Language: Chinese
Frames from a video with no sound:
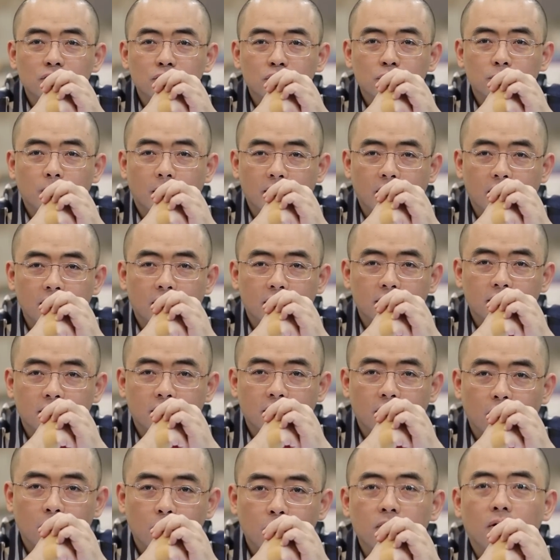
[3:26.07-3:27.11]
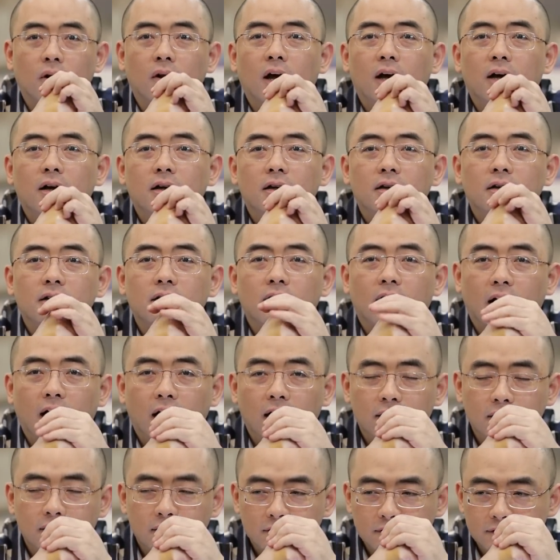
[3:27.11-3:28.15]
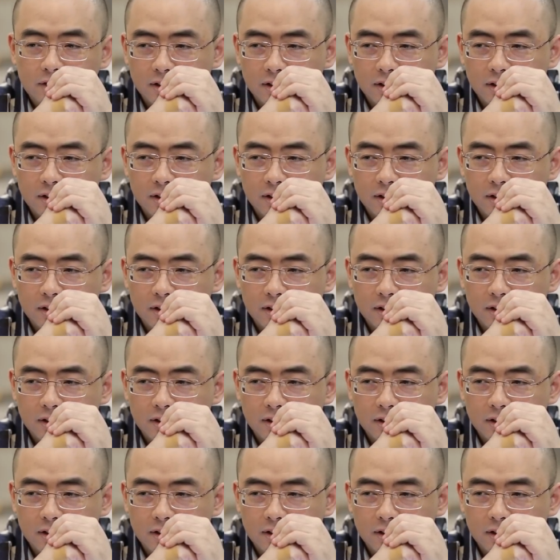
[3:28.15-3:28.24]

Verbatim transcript: 就把他呢这个轰走了啊。